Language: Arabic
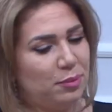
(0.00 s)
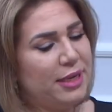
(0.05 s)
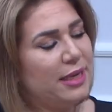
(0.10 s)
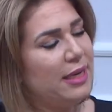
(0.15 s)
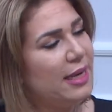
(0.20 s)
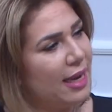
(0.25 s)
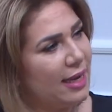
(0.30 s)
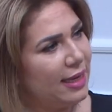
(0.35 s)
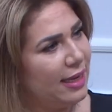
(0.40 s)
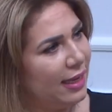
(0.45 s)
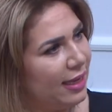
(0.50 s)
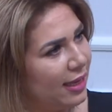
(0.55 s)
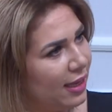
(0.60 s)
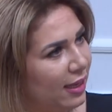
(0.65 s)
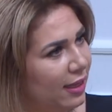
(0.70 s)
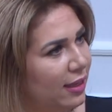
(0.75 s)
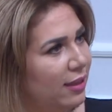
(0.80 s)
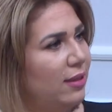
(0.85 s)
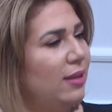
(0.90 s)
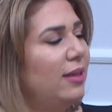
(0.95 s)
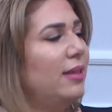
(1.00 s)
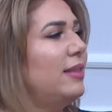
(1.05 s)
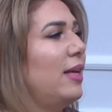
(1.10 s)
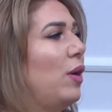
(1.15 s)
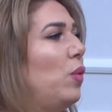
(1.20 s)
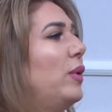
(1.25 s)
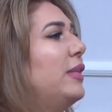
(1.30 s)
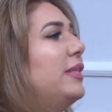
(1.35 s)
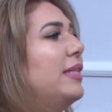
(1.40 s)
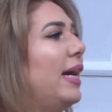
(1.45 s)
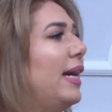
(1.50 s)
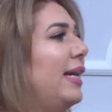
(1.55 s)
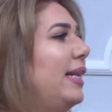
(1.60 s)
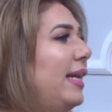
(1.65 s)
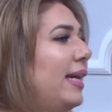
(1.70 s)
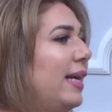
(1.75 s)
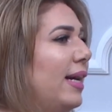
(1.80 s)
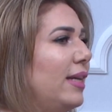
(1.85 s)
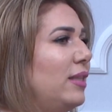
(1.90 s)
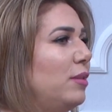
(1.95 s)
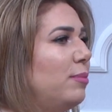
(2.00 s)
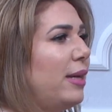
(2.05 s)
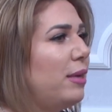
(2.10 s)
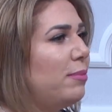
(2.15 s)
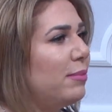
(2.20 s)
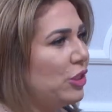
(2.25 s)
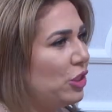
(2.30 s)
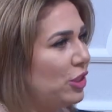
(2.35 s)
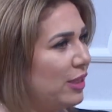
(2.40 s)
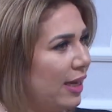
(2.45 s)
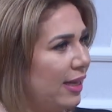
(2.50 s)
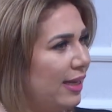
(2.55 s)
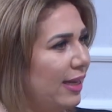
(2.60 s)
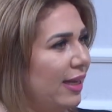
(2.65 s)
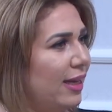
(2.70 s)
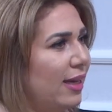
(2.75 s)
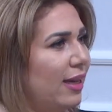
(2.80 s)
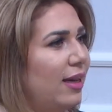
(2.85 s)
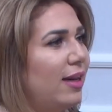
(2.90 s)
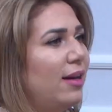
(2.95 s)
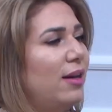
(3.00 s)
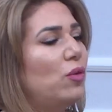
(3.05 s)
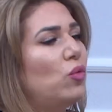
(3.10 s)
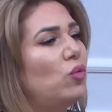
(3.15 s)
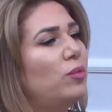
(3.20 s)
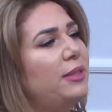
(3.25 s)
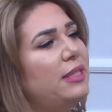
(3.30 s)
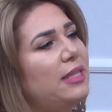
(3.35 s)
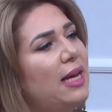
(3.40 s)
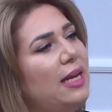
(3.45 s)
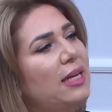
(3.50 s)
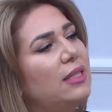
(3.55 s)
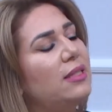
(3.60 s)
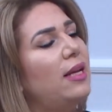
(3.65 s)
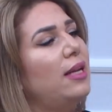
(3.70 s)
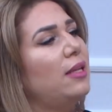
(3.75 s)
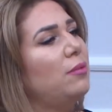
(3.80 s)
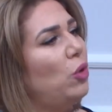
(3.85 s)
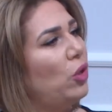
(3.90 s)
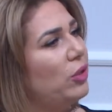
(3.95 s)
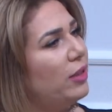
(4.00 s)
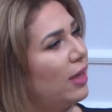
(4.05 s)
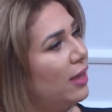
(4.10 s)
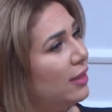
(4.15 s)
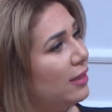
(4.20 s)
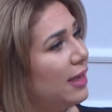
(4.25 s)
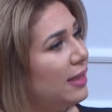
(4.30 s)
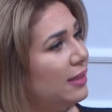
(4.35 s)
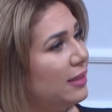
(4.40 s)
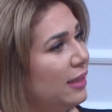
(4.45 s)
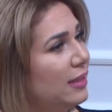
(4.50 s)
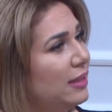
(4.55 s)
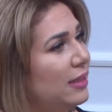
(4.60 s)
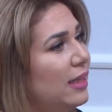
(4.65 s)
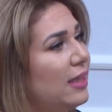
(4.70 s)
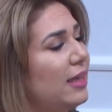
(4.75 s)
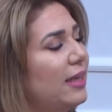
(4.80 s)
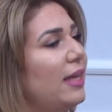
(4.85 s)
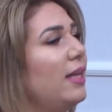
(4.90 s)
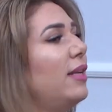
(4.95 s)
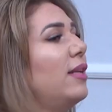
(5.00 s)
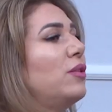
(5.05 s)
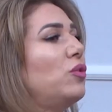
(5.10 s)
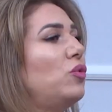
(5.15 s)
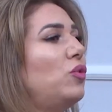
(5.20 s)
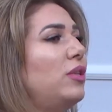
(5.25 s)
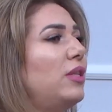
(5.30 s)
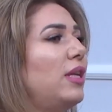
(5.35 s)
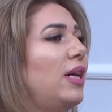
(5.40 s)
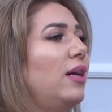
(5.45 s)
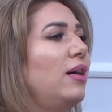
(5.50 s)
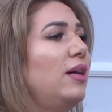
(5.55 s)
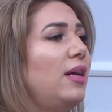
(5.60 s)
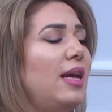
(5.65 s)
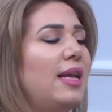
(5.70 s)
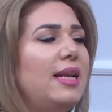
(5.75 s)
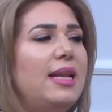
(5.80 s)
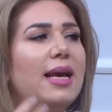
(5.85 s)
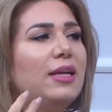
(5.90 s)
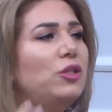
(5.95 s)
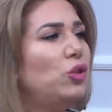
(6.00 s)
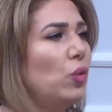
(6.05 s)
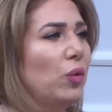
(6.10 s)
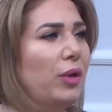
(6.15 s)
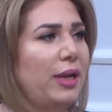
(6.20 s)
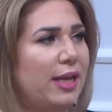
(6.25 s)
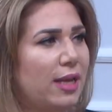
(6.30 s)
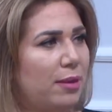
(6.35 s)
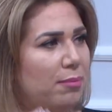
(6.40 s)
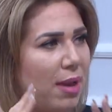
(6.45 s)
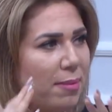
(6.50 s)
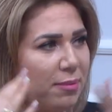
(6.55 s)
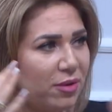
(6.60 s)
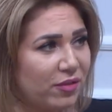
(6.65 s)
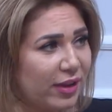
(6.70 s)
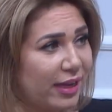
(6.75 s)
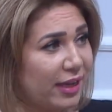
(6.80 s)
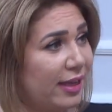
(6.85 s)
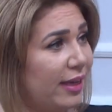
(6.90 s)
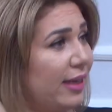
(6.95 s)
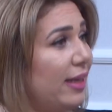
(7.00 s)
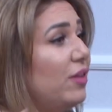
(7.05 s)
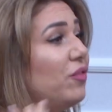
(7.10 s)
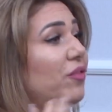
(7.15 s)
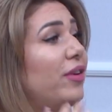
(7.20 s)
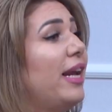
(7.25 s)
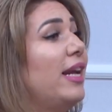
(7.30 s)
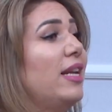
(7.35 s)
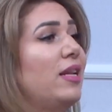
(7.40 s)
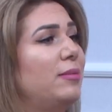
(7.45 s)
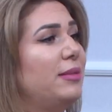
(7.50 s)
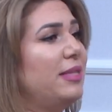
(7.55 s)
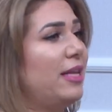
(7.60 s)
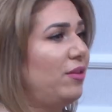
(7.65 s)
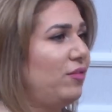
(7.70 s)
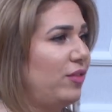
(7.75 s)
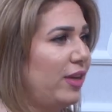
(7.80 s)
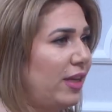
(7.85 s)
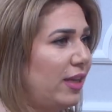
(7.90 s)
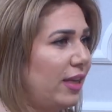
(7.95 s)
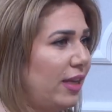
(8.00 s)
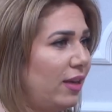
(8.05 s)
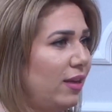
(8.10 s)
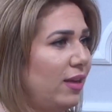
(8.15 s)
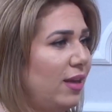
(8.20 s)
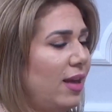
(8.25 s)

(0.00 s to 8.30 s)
تربينا عليها تعودنا عليها تبرمجنا عليها وبالتالي صارت معتقدات عنا احنا صرنا لا شعوريا ما بنفكر كيف احنا بدنا نفكر